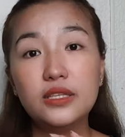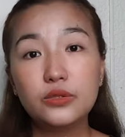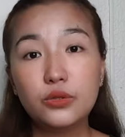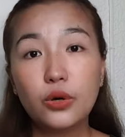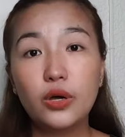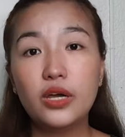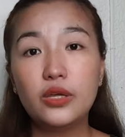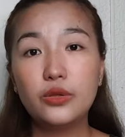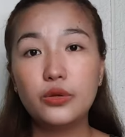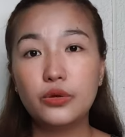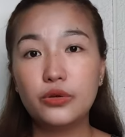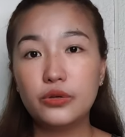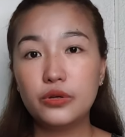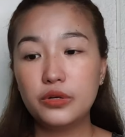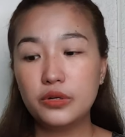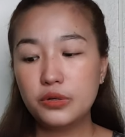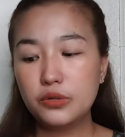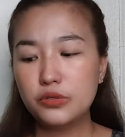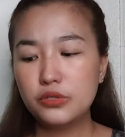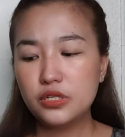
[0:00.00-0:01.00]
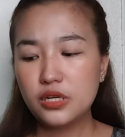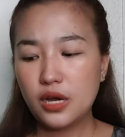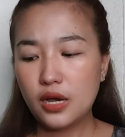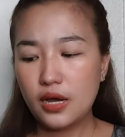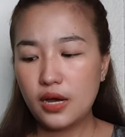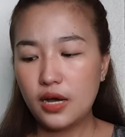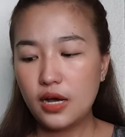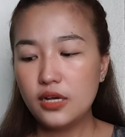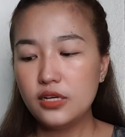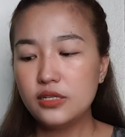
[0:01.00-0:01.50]
ito, in-order ko
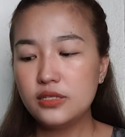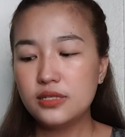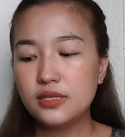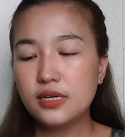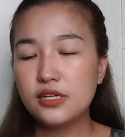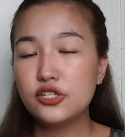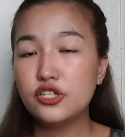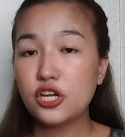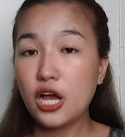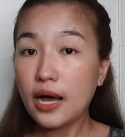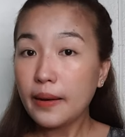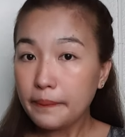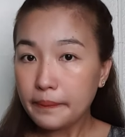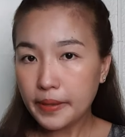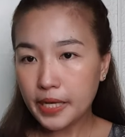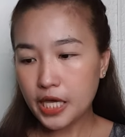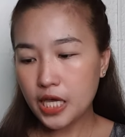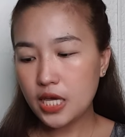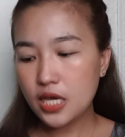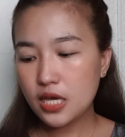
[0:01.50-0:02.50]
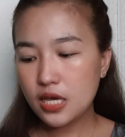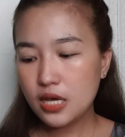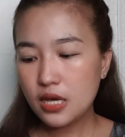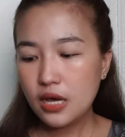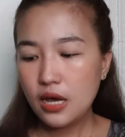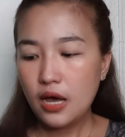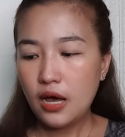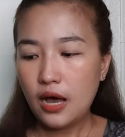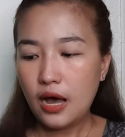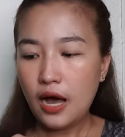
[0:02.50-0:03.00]
siya sa Shopee.
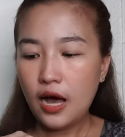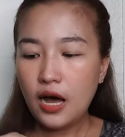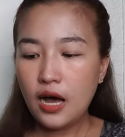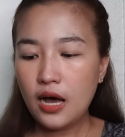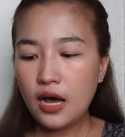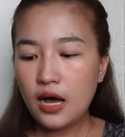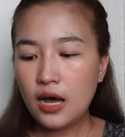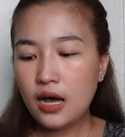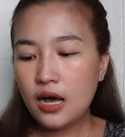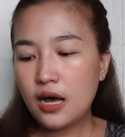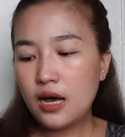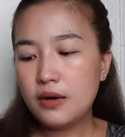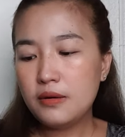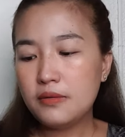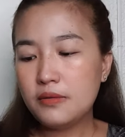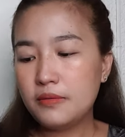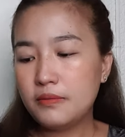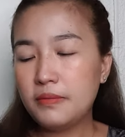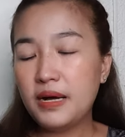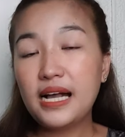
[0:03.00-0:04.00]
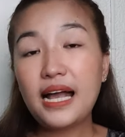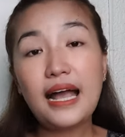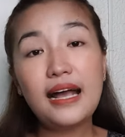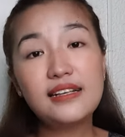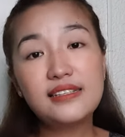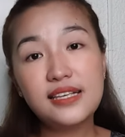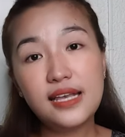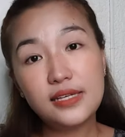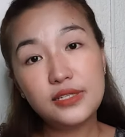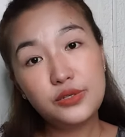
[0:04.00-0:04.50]
Uh, mga
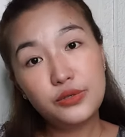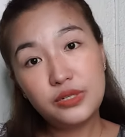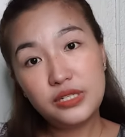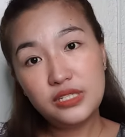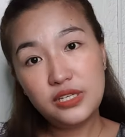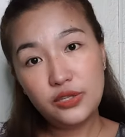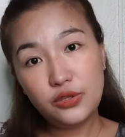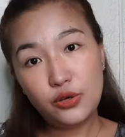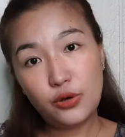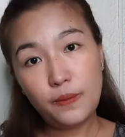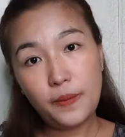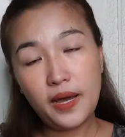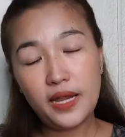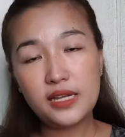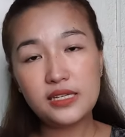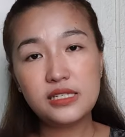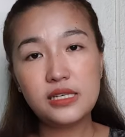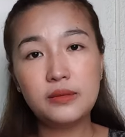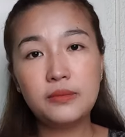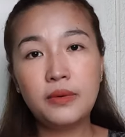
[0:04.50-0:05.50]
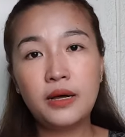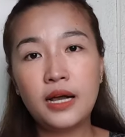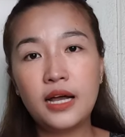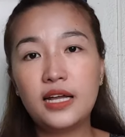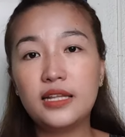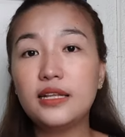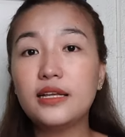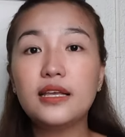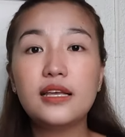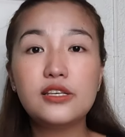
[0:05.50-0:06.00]
accessories ito para sa
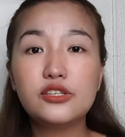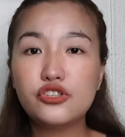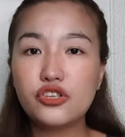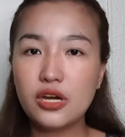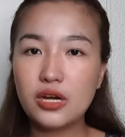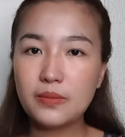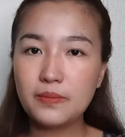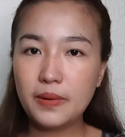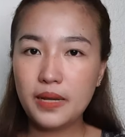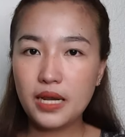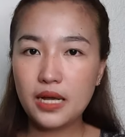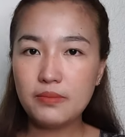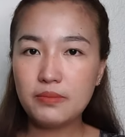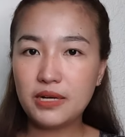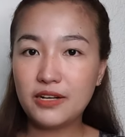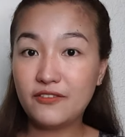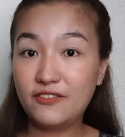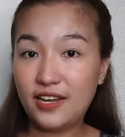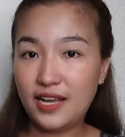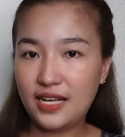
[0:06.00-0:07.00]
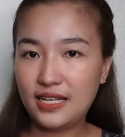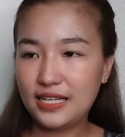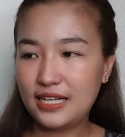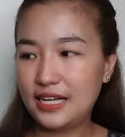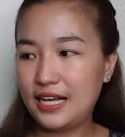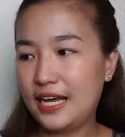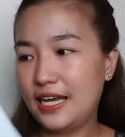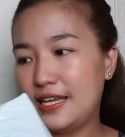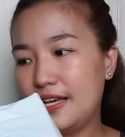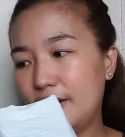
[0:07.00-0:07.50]
mga nag-start pala mag-vlog
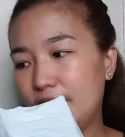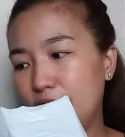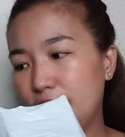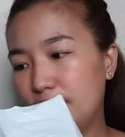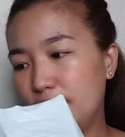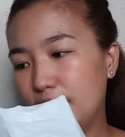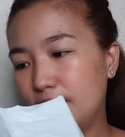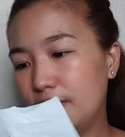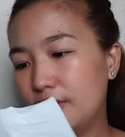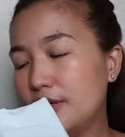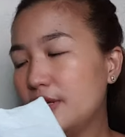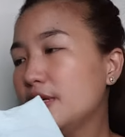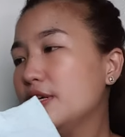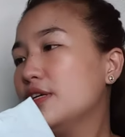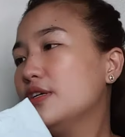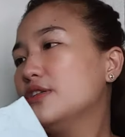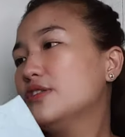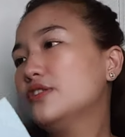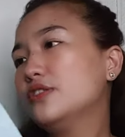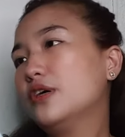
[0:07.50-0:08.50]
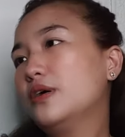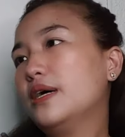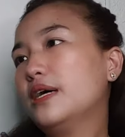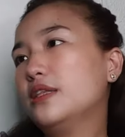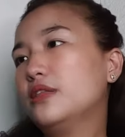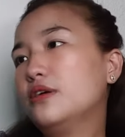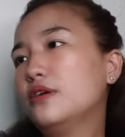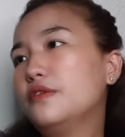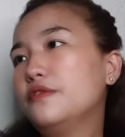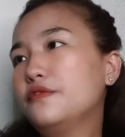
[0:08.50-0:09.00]
kagaya ko. So,
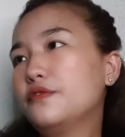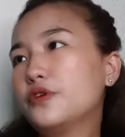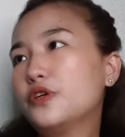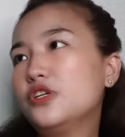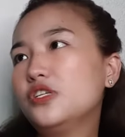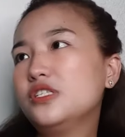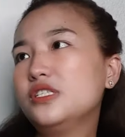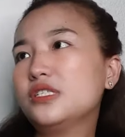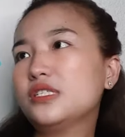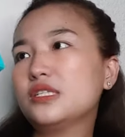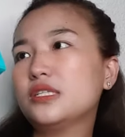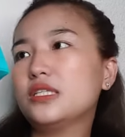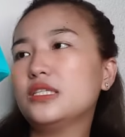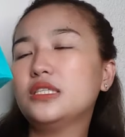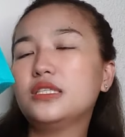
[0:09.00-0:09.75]
ito, first,